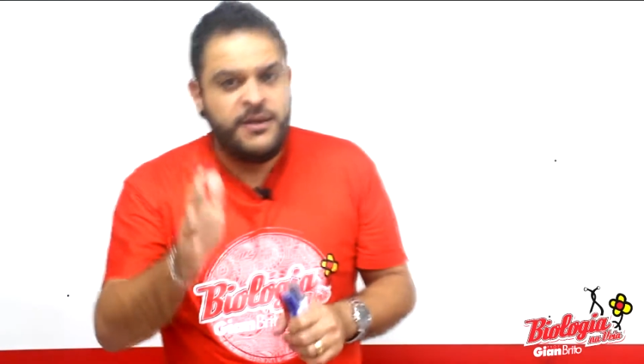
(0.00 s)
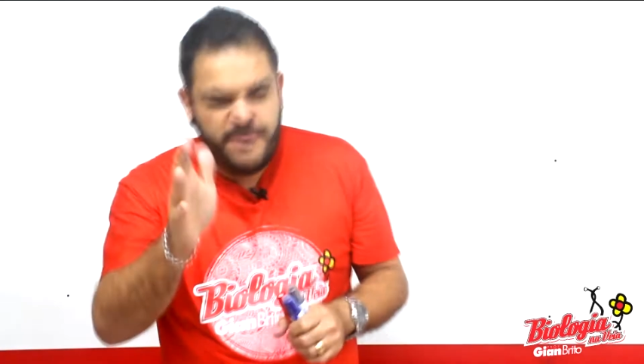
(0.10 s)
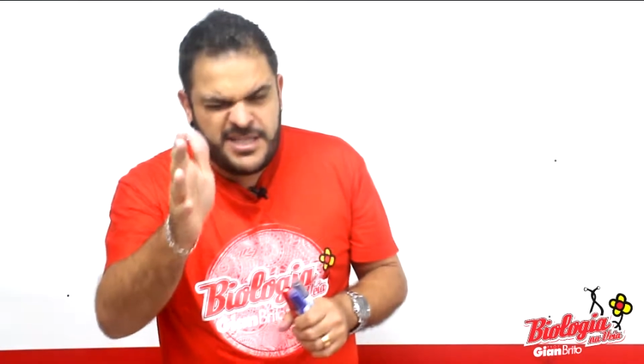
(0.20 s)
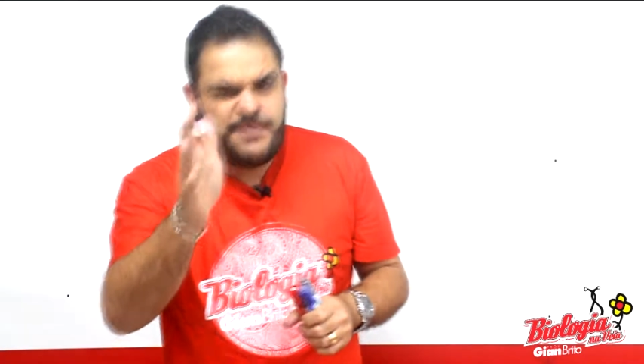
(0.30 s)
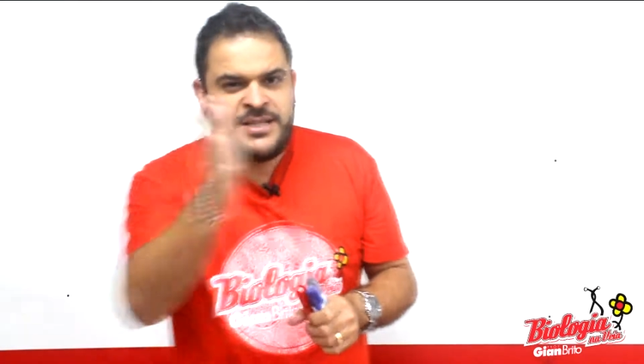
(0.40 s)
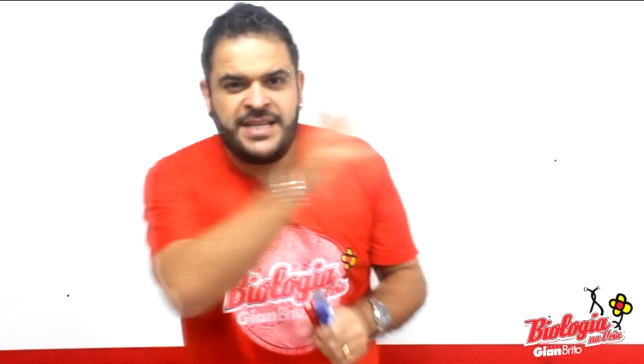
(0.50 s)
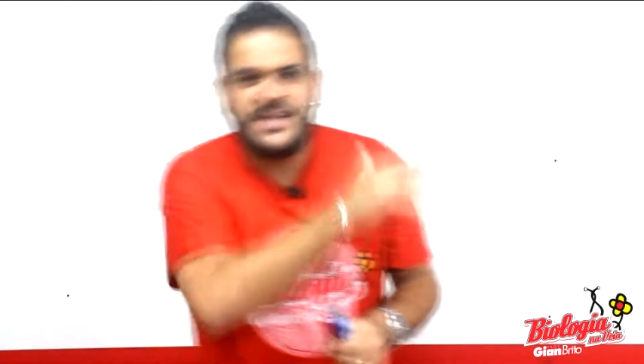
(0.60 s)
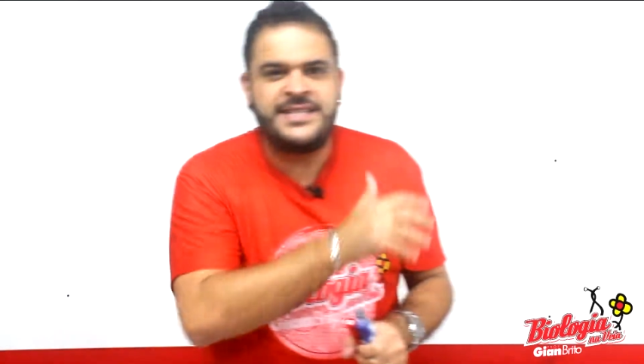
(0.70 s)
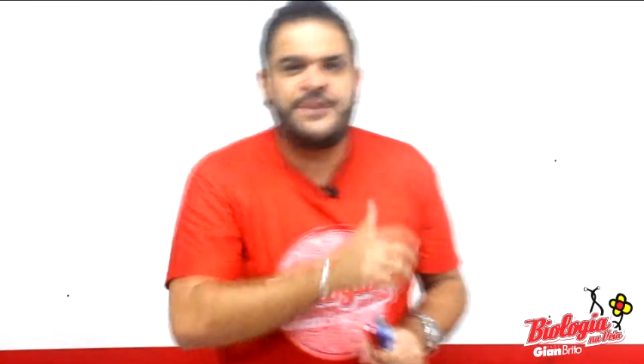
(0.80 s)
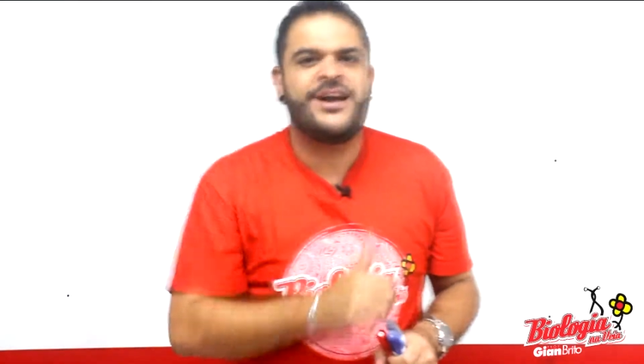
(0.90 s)
Prestar bastante
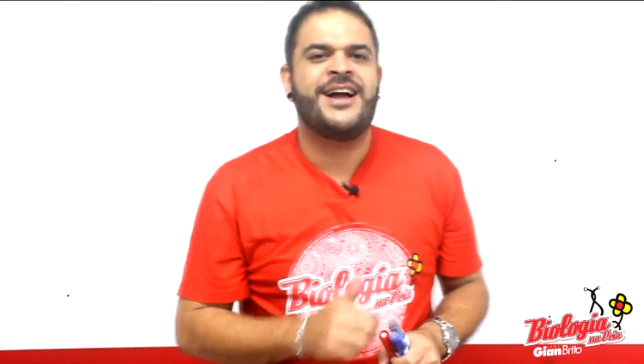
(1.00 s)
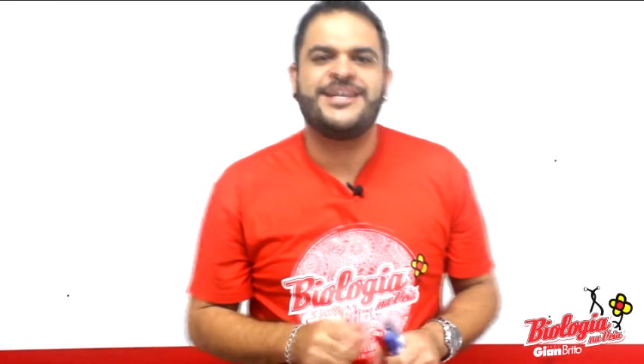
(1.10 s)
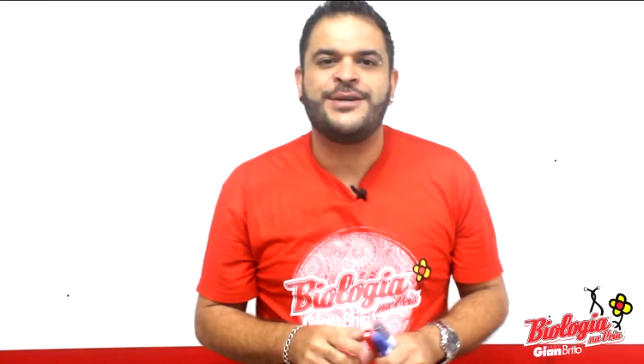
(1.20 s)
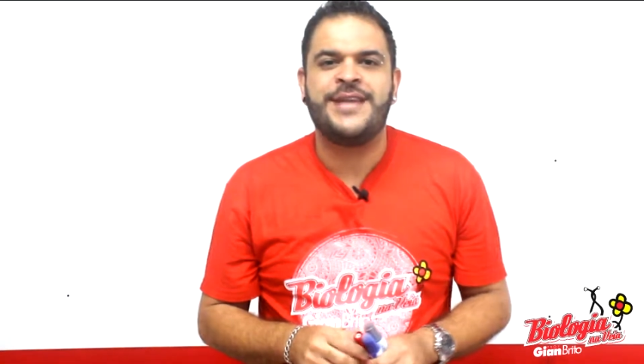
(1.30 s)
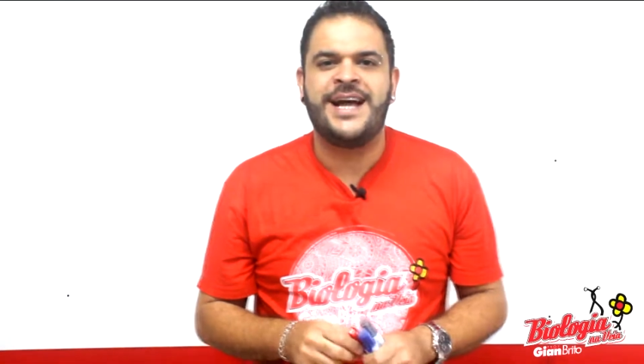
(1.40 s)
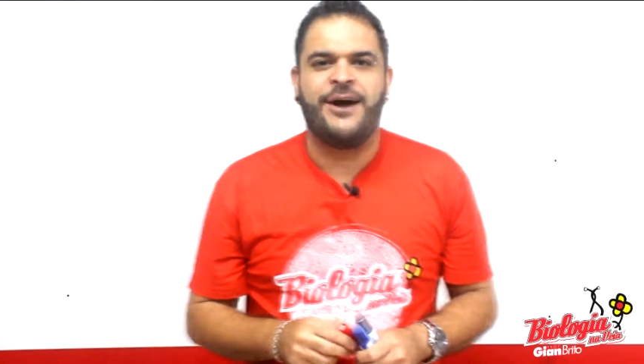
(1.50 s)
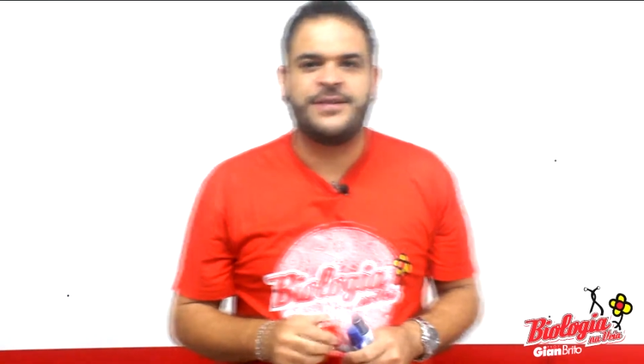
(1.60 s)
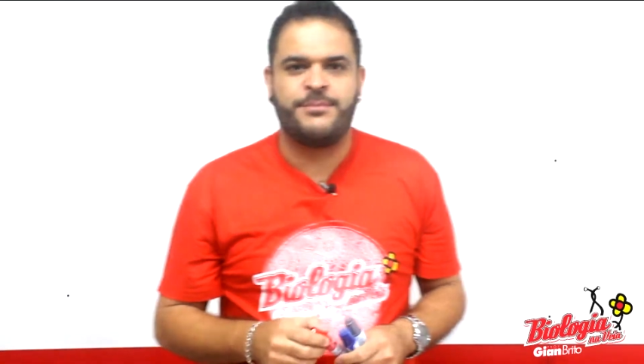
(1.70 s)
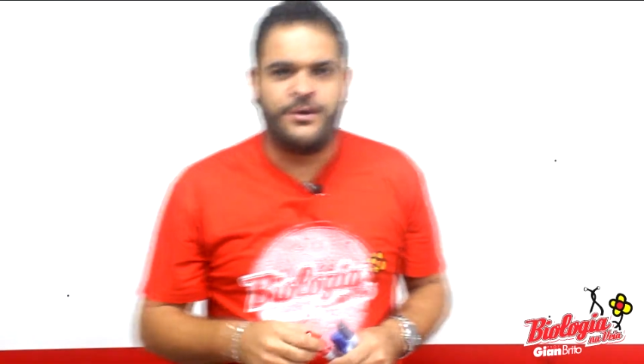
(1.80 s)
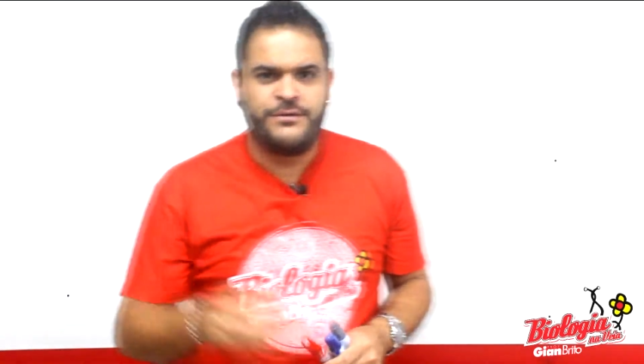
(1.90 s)
atenção que é uma questão legal, tá bom?